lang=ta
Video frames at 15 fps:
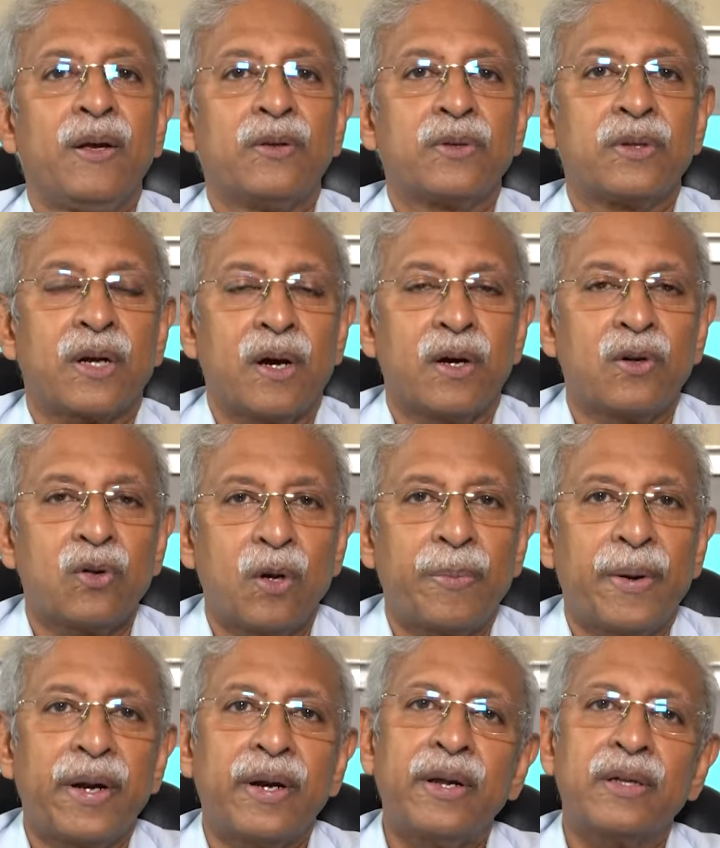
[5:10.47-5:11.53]
ஸோ அதை கண்ட்ரோல்
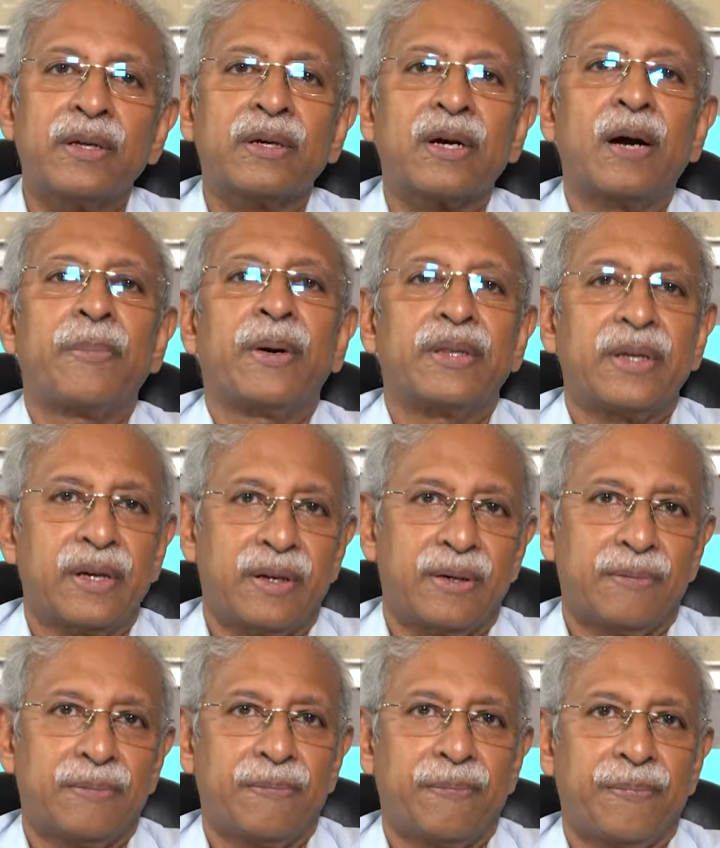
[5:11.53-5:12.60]
பண்ணிவிட்டு அதை
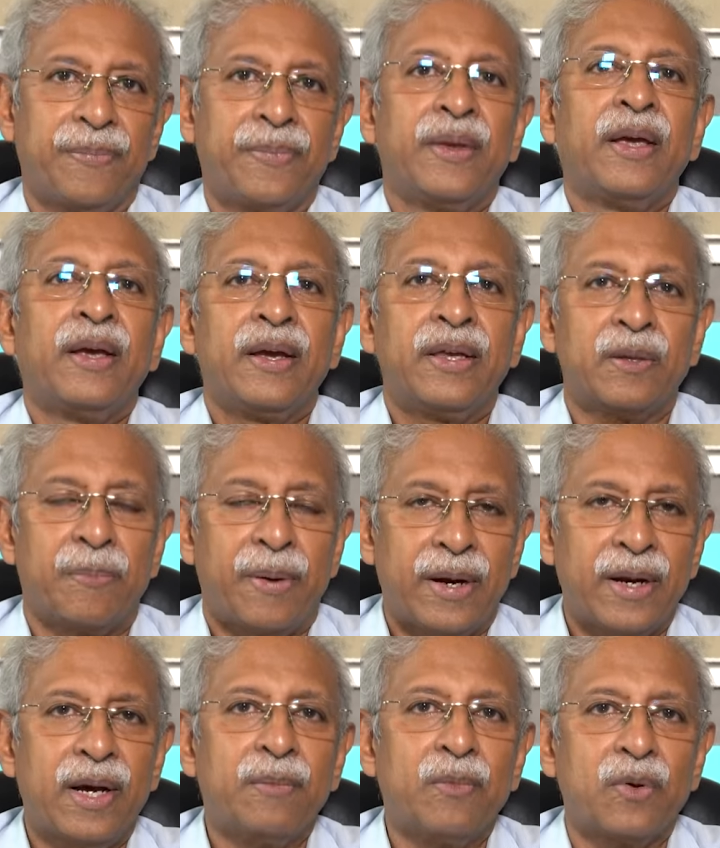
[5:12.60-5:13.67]
காப்பாற்றிக்கலாம் இது
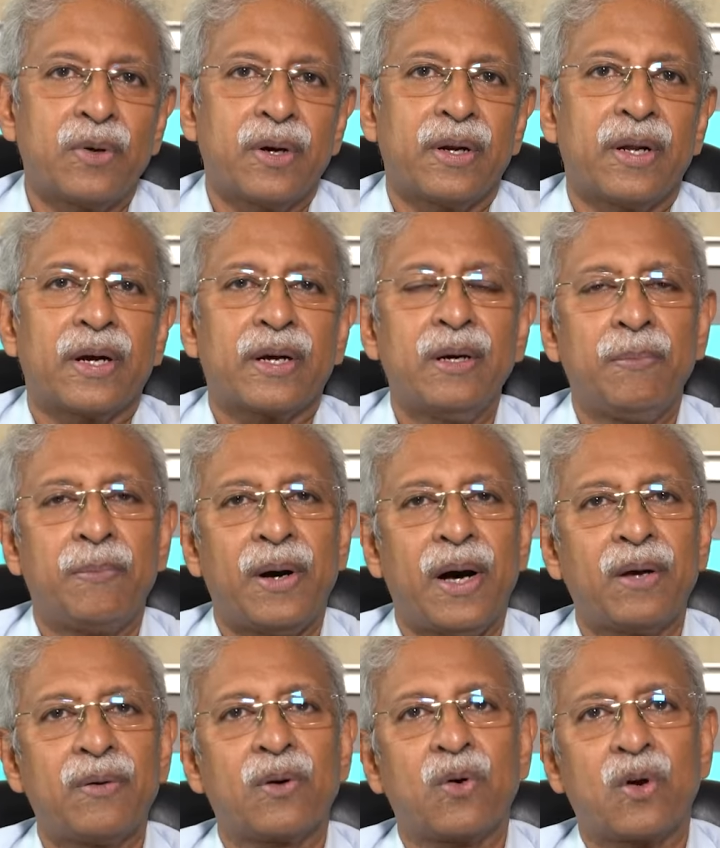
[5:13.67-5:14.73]
பண்ணாமட்டோனாக்கா
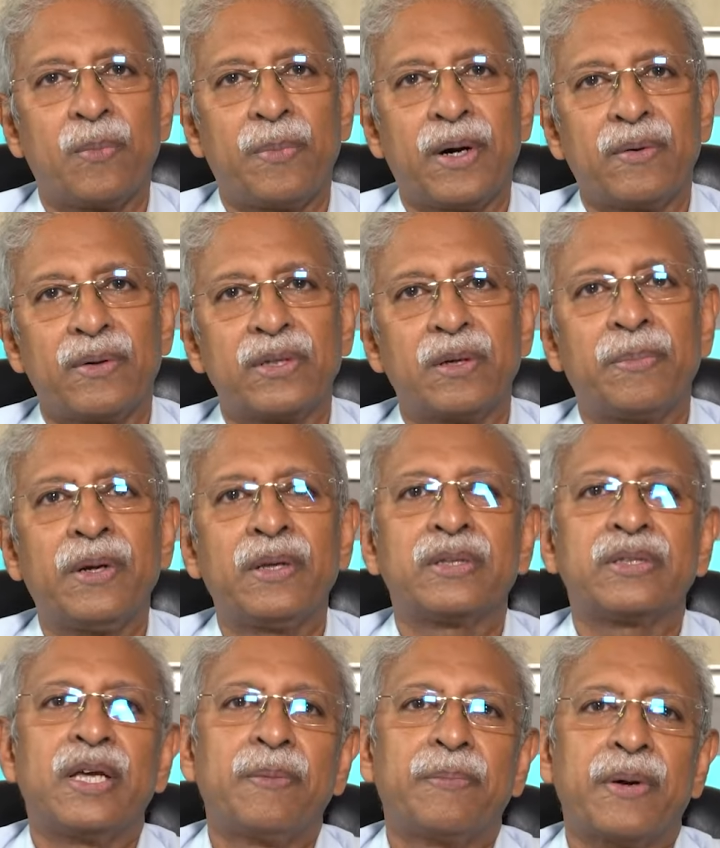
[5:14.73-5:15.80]
பார்வை குறைபாடு வந்தப்புறம்
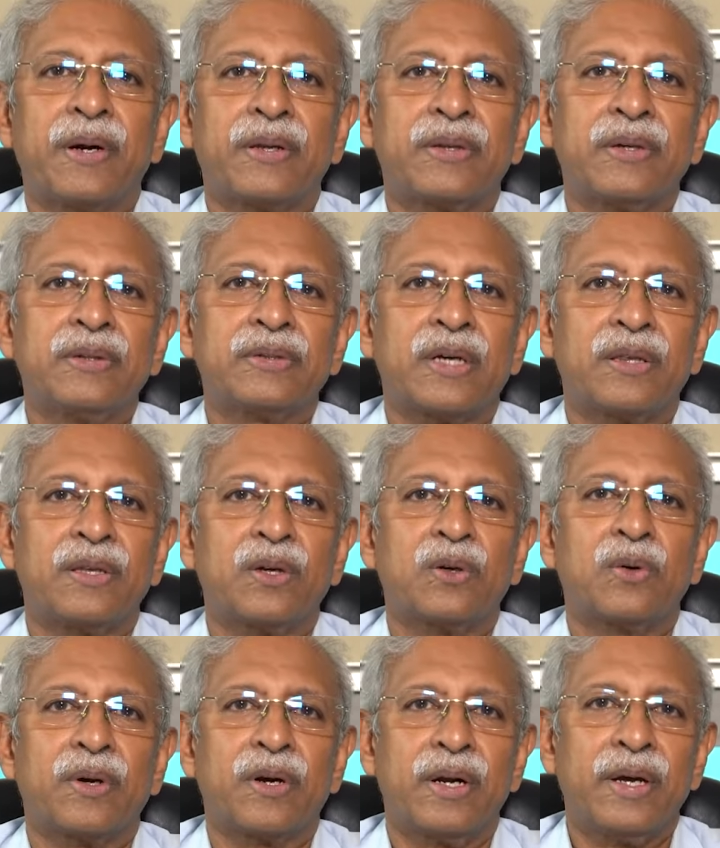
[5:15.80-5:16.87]
அதை சரி பண்ணுறதுக்கு
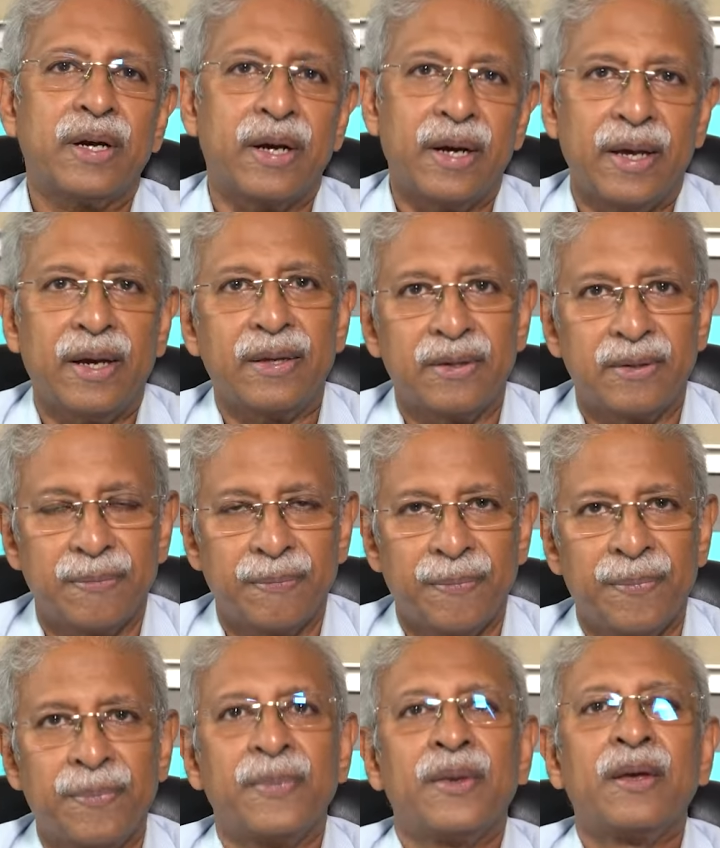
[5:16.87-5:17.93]
சாத்தியக்கூறுகளே கிடையாது
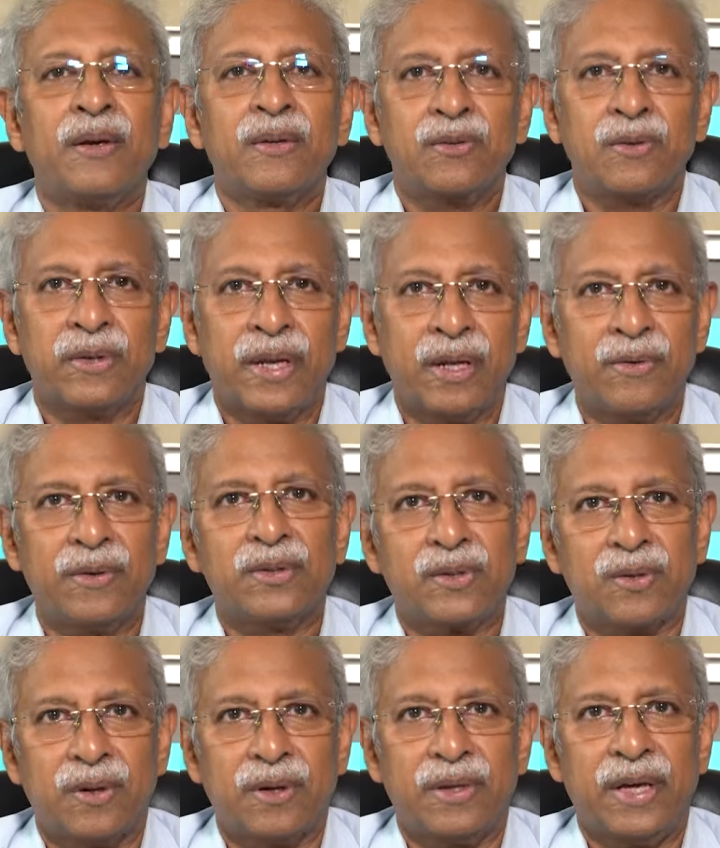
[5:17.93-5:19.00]
ஸோ நினைவு
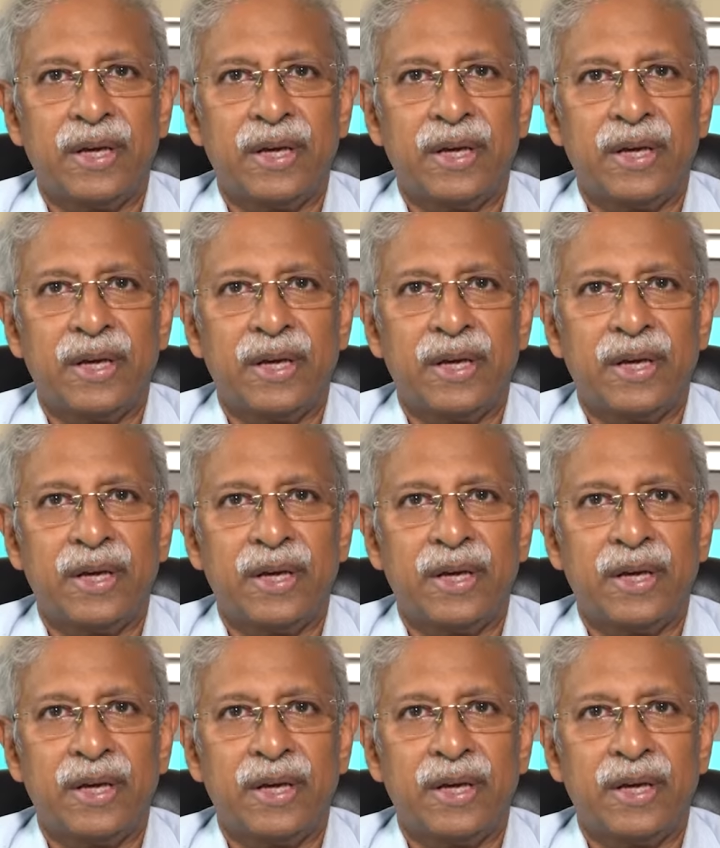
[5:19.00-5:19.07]
வச்சுக்கோங்க